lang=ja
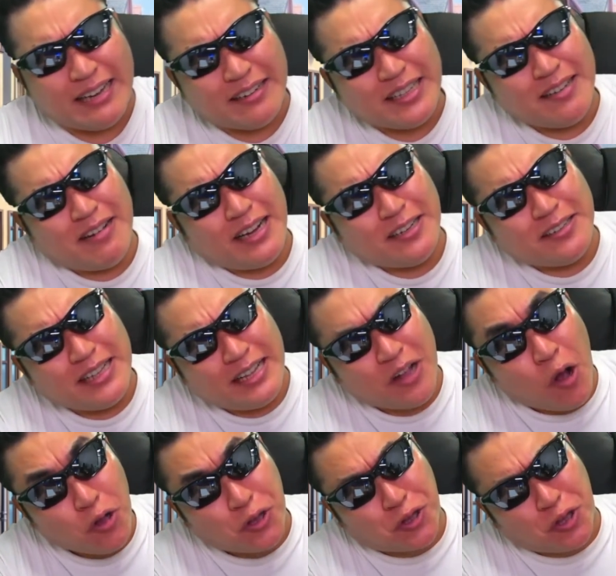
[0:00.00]
逆に悪く
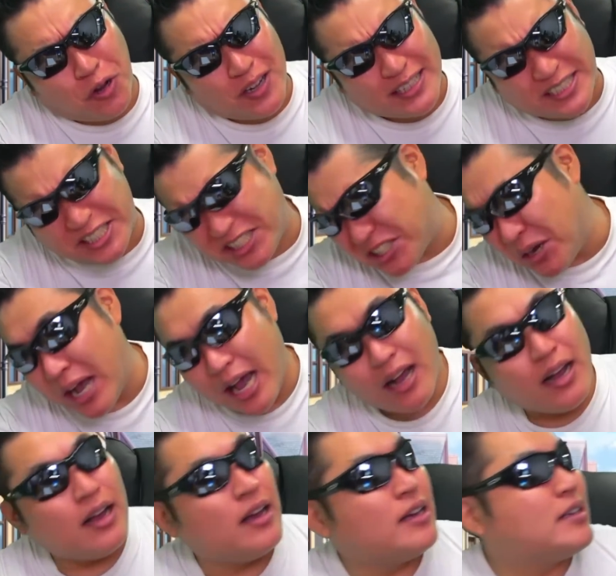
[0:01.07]
なるおっとクソ
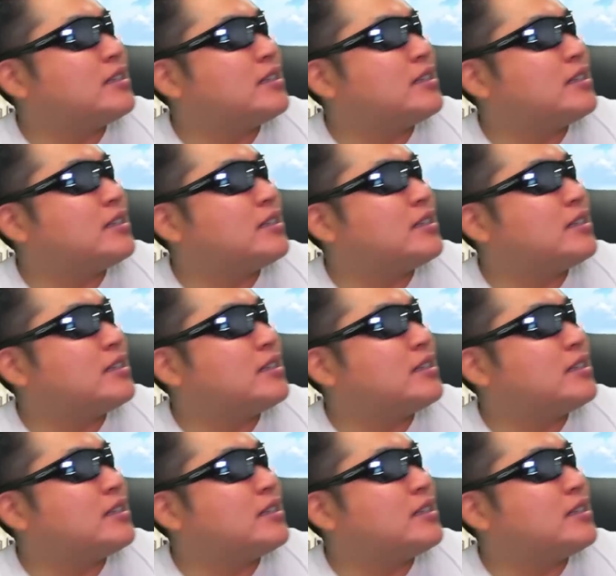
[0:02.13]
が